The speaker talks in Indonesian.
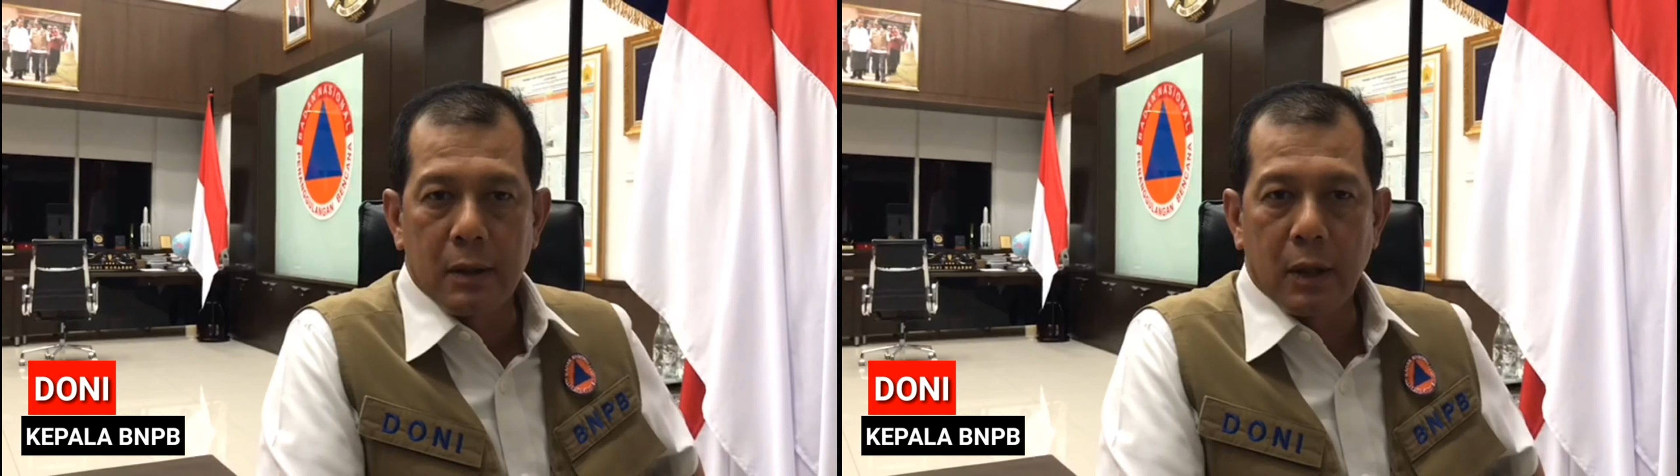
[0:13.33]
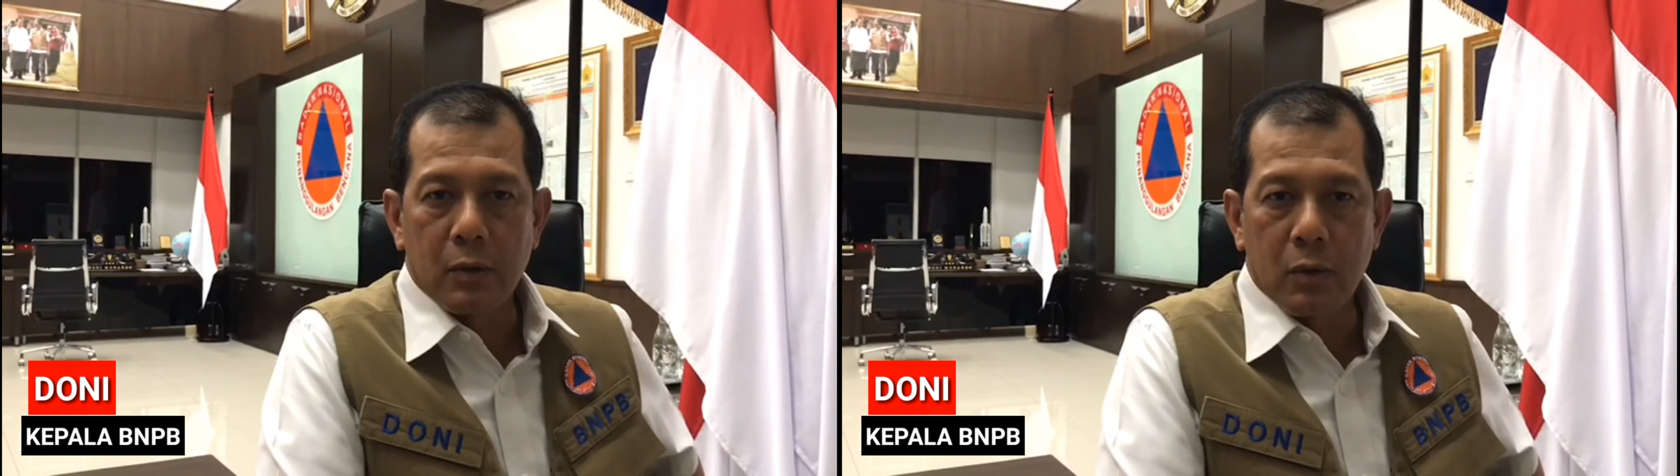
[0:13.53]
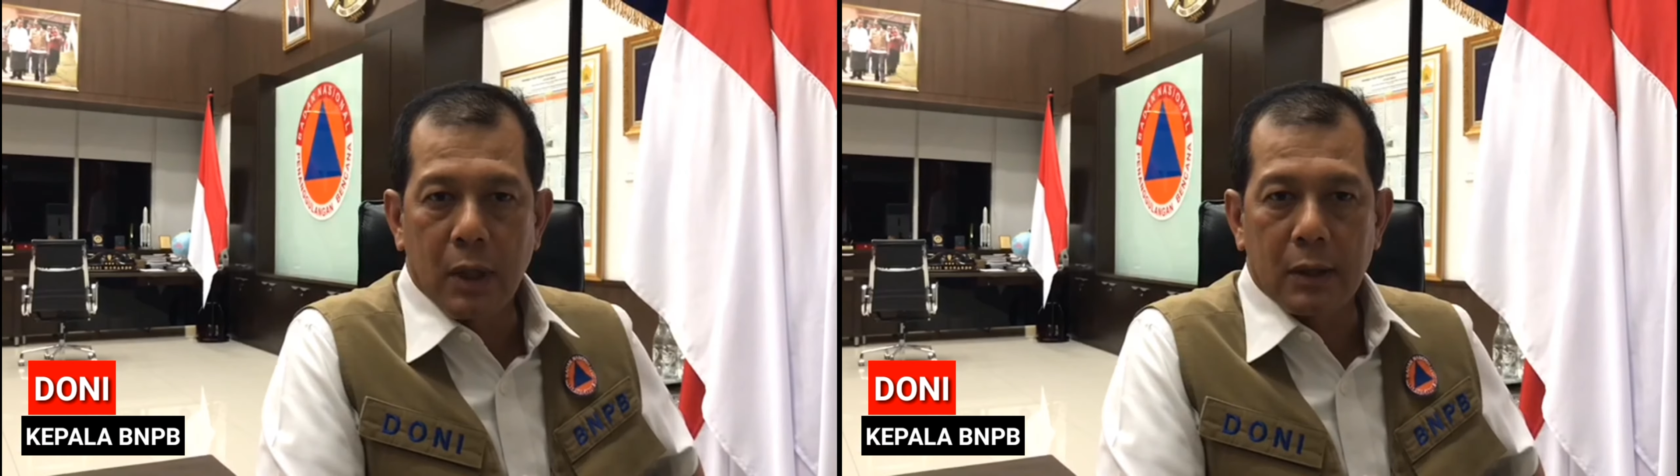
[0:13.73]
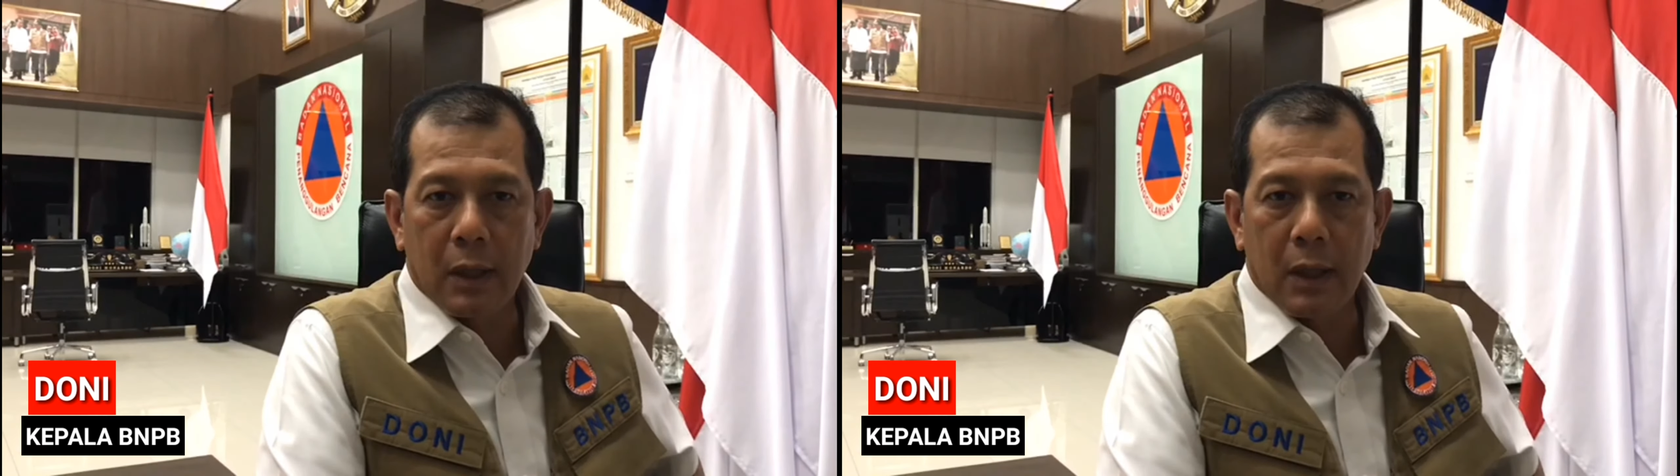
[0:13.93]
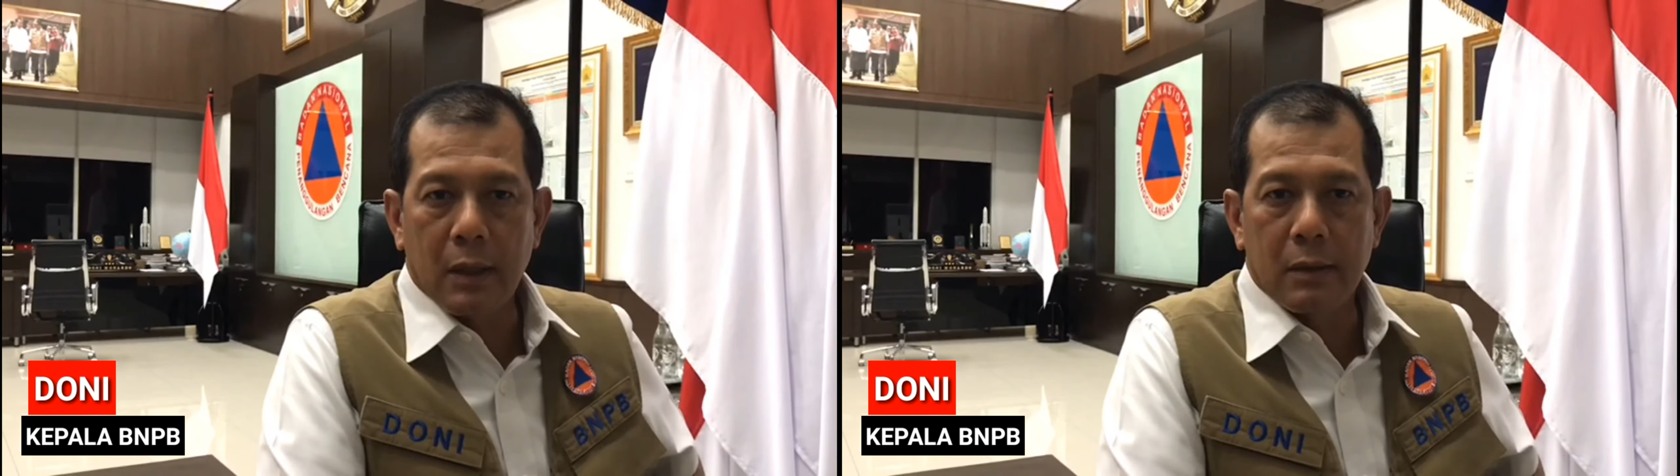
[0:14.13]
yang juga
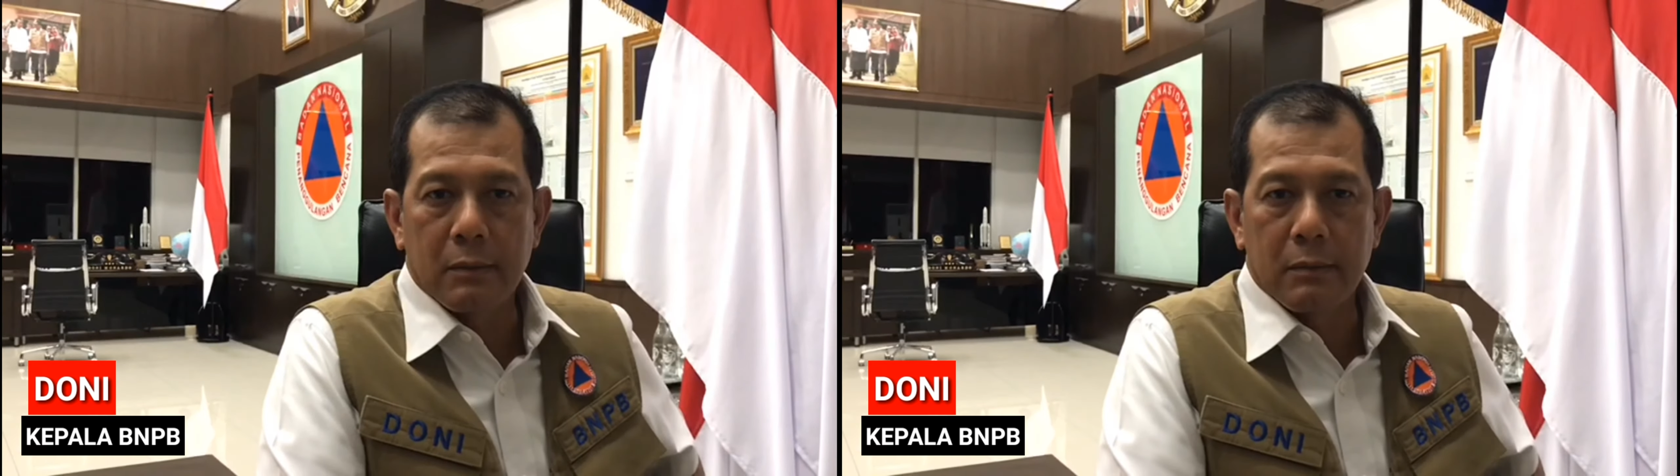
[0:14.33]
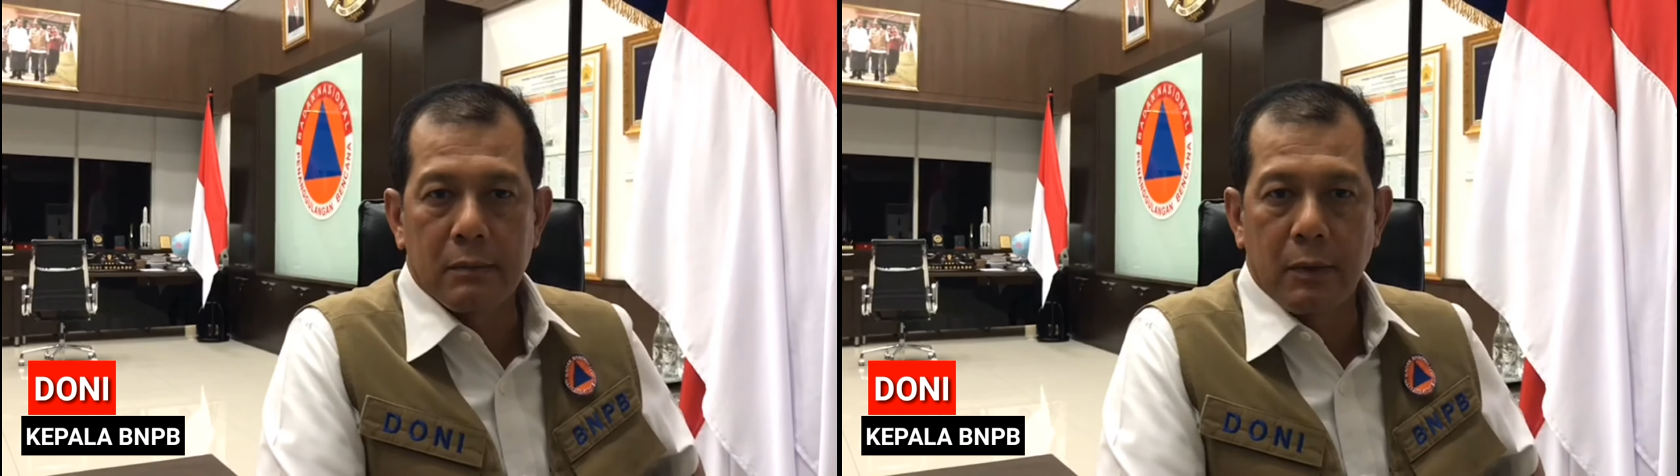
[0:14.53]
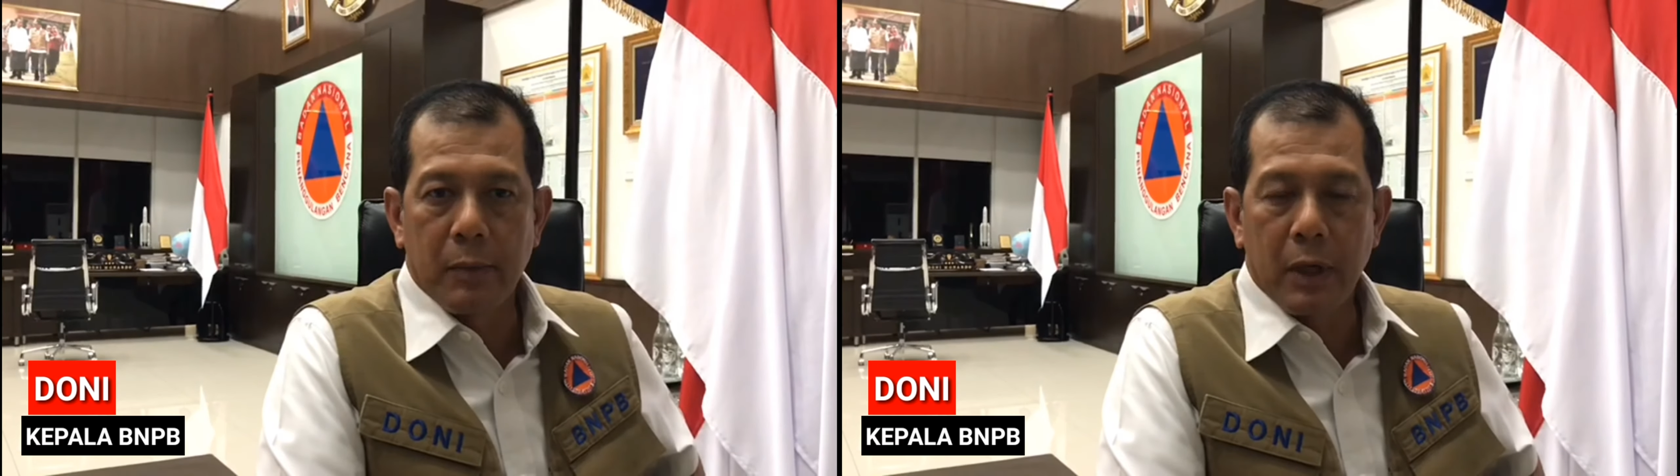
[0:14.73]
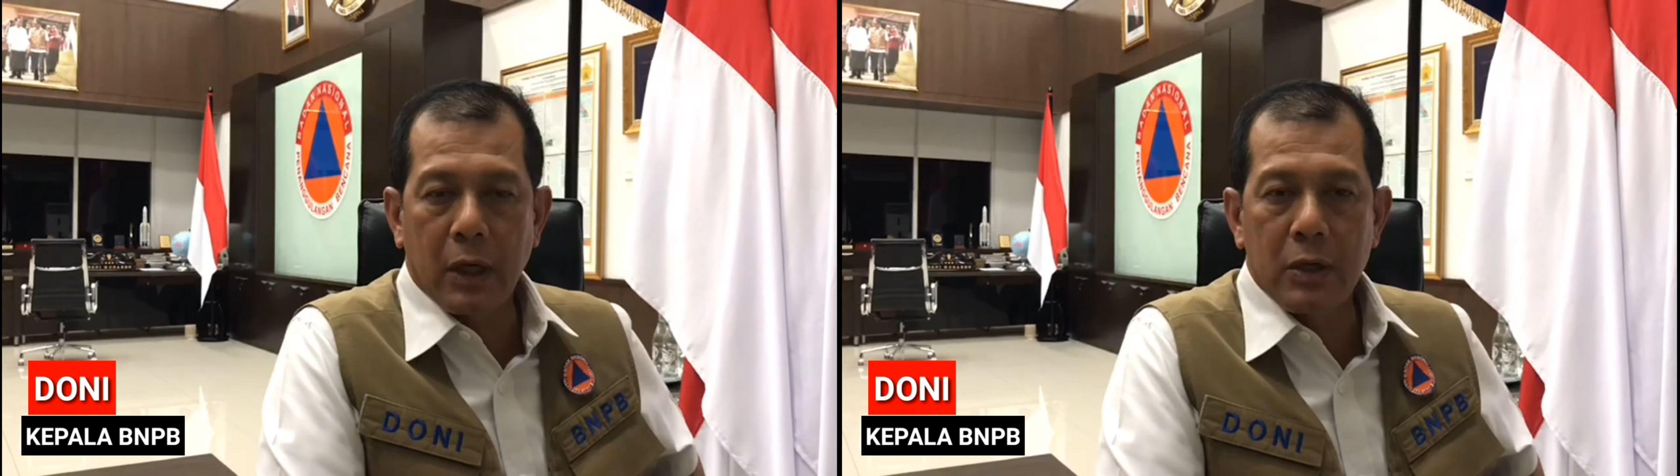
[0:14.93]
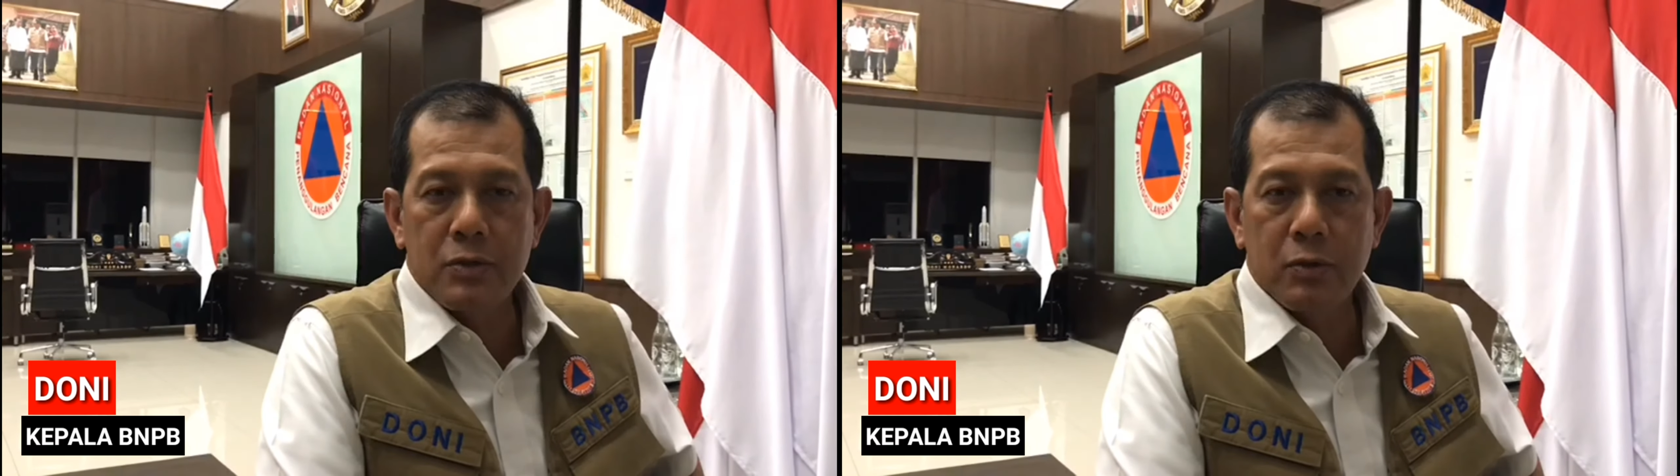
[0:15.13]
telah
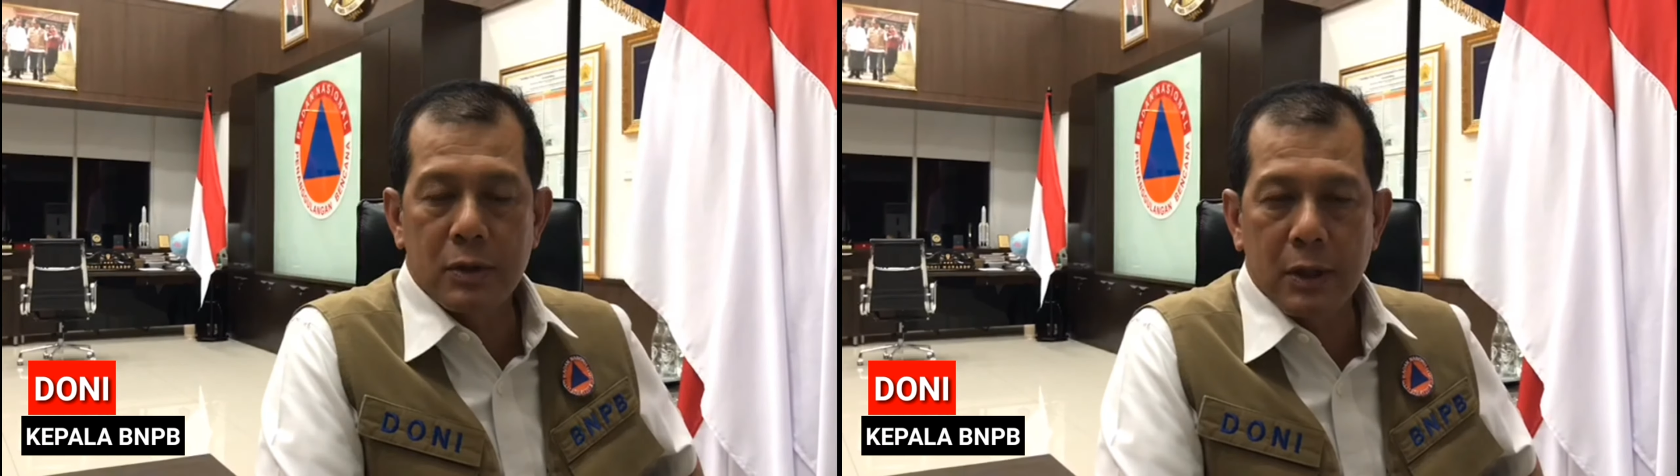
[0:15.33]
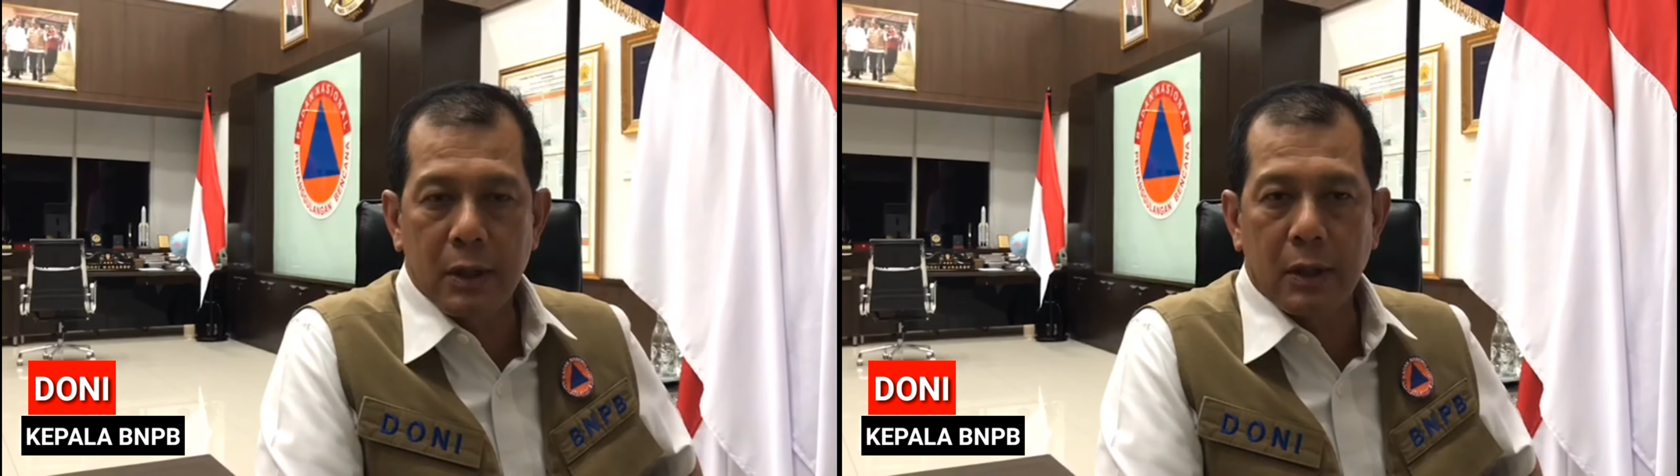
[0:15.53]
memberikan instruksi